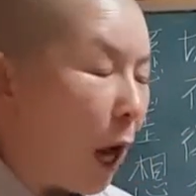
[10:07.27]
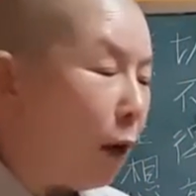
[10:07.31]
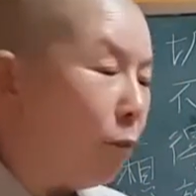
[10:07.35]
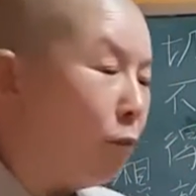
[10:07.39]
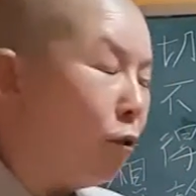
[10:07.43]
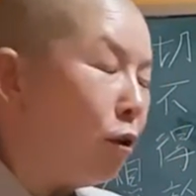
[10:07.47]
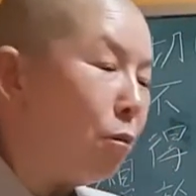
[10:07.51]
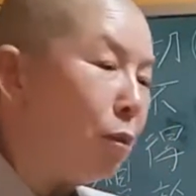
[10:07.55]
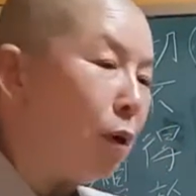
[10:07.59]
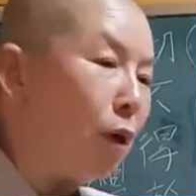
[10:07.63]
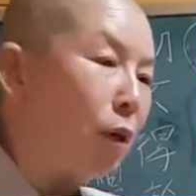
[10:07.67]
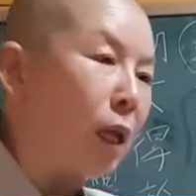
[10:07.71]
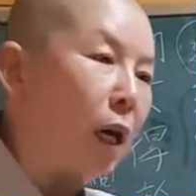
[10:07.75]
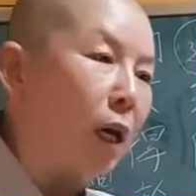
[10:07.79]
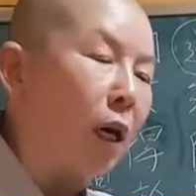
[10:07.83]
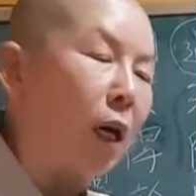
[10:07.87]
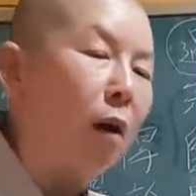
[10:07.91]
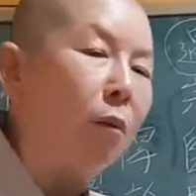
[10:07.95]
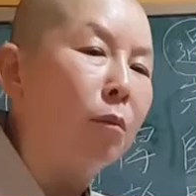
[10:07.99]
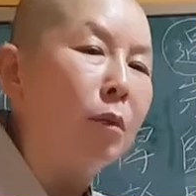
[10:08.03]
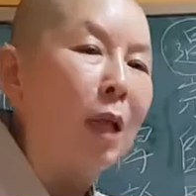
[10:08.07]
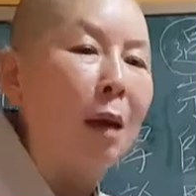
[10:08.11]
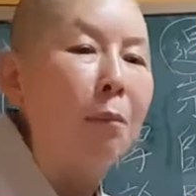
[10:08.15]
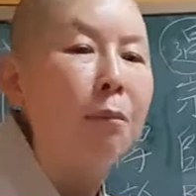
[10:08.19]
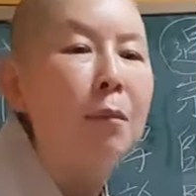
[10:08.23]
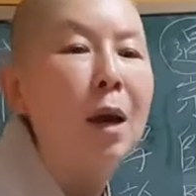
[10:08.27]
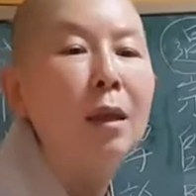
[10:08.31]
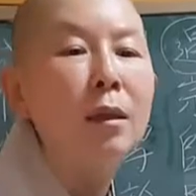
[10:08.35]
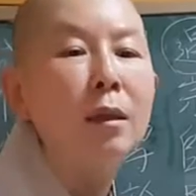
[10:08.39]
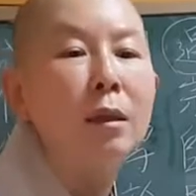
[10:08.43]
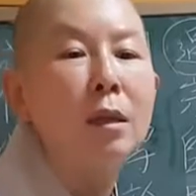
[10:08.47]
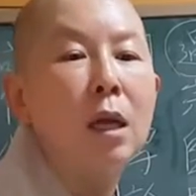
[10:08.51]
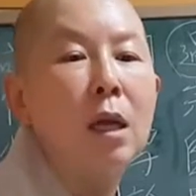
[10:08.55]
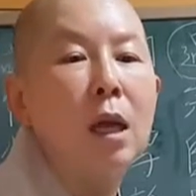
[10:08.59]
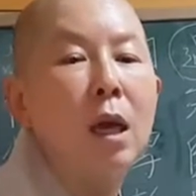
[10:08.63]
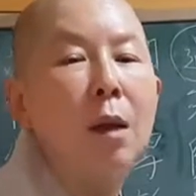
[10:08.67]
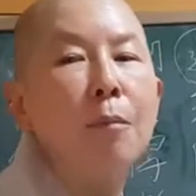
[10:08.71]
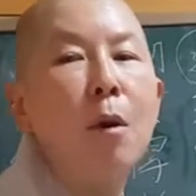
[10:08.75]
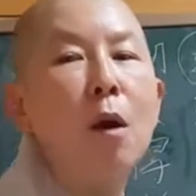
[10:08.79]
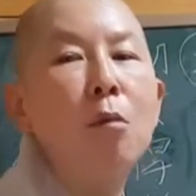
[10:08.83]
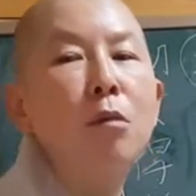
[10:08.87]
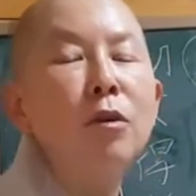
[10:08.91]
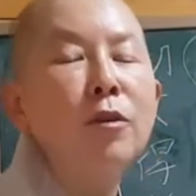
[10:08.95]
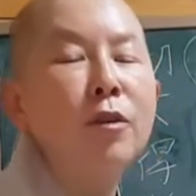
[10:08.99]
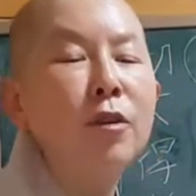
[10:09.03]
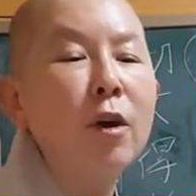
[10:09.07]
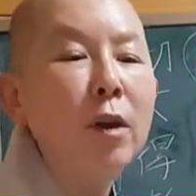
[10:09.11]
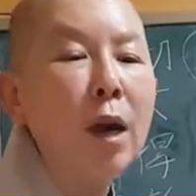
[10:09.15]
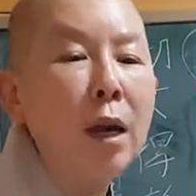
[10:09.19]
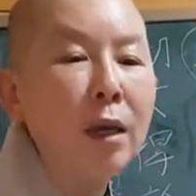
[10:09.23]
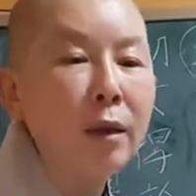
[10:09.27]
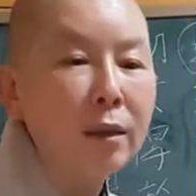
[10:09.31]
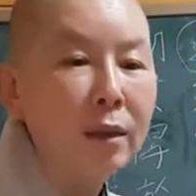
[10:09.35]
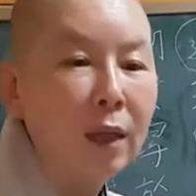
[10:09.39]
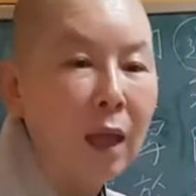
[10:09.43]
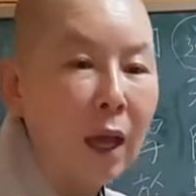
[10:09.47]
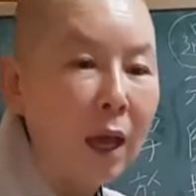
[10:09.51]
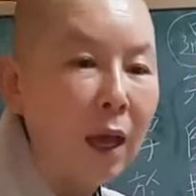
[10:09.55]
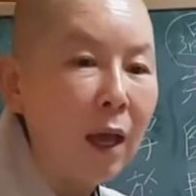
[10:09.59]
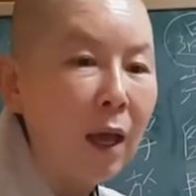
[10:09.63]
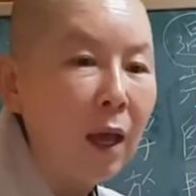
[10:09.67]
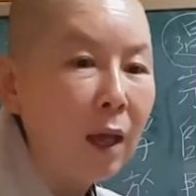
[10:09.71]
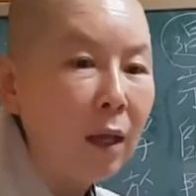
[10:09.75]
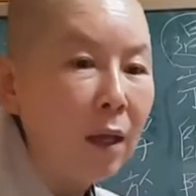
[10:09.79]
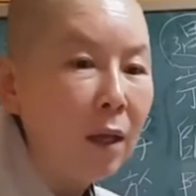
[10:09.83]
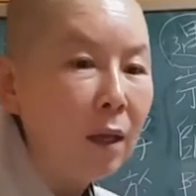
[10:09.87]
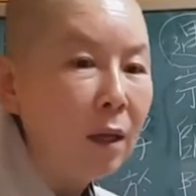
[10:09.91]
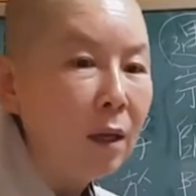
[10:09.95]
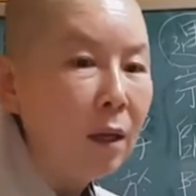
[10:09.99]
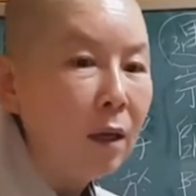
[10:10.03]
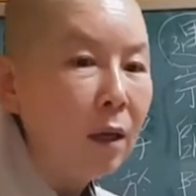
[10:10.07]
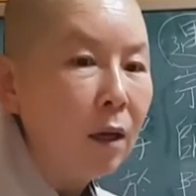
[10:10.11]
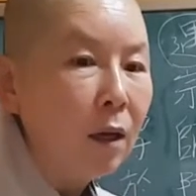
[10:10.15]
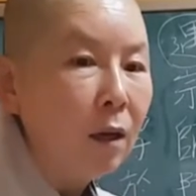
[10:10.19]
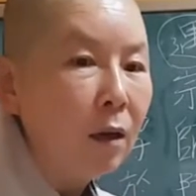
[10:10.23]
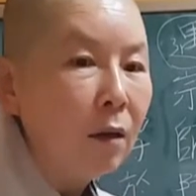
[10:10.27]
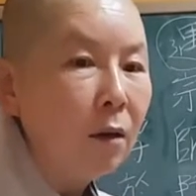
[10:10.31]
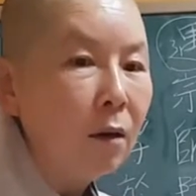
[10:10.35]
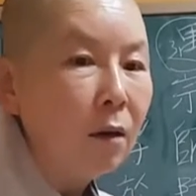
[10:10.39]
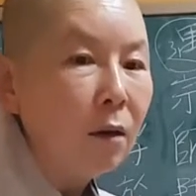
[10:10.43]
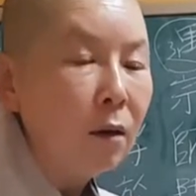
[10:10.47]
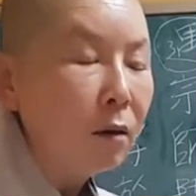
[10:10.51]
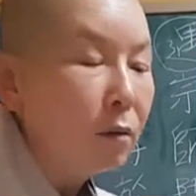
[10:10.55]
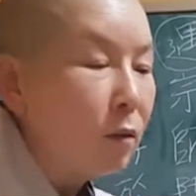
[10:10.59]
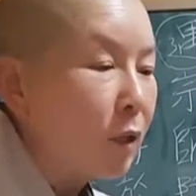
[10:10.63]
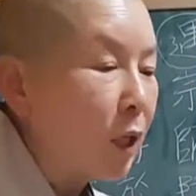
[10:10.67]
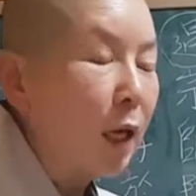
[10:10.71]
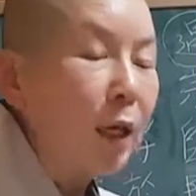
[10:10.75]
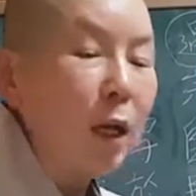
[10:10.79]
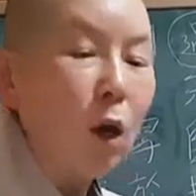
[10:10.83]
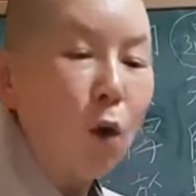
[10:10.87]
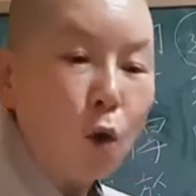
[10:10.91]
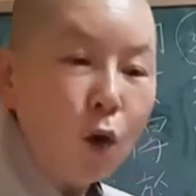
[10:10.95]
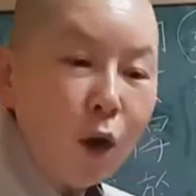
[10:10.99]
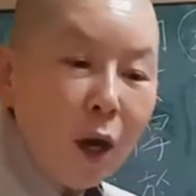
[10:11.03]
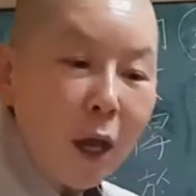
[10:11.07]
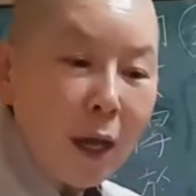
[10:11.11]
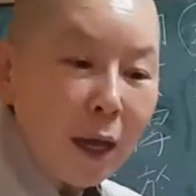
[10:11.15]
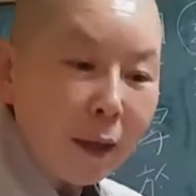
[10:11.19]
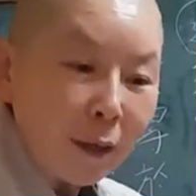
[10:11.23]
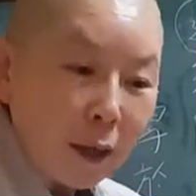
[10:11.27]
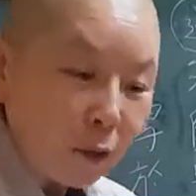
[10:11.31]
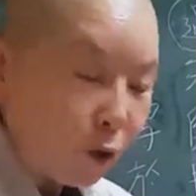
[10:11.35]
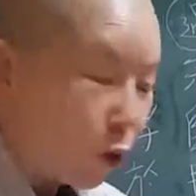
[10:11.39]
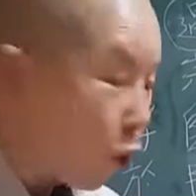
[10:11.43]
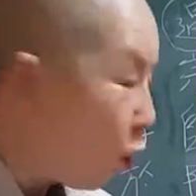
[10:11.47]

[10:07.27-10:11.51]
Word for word: 하물며 내가 남한테 법을 설할 때 자리에 올라야